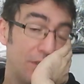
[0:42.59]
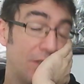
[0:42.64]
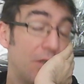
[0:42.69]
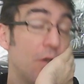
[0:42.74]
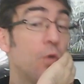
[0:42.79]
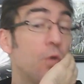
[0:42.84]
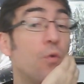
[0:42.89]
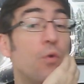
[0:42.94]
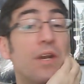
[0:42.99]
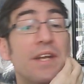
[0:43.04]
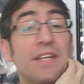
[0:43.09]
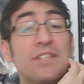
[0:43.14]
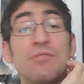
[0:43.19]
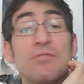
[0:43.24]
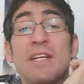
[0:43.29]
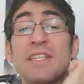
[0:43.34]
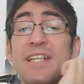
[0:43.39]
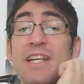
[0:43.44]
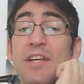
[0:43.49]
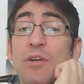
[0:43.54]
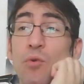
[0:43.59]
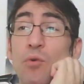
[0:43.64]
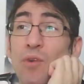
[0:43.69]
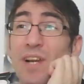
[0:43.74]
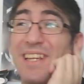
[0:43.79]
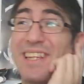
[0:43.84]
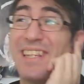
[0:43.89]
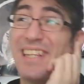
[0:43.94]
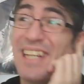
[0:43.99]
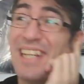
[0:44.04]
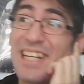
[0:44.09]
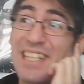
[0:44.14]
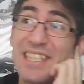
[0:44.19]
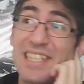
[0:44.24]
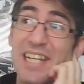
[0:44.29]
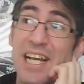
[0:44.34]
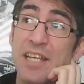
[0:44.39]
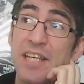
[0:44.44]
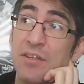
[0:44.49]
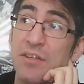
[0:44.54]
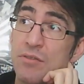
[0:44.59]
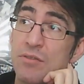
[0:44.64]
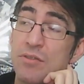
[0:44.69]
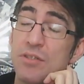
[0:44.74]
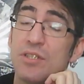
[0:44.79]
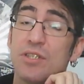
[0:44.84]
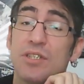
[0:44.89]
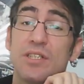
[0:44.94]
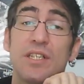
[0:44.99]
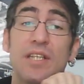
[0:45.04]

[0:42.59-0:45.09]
¿Qué ocurre? Es una serie que ocurre tres años